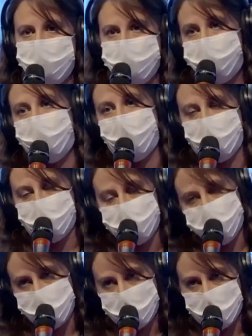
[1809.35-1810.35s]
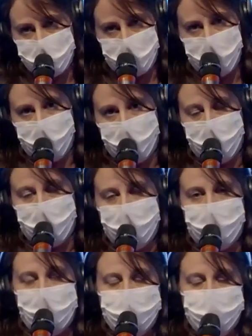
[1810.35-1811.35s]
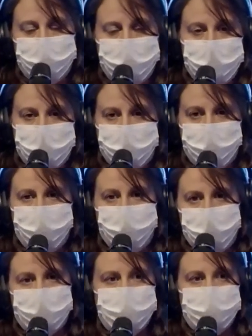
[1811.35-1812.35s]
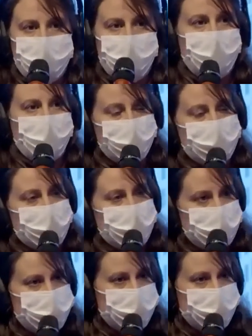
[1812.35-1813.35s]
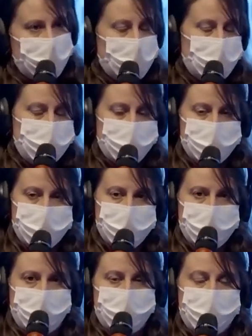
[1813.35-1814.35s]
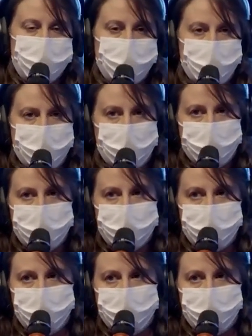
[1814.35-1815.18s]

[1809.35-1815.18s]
O sea, esos proyectos llevan en cuenta varios detalles y uno de los desafíos principales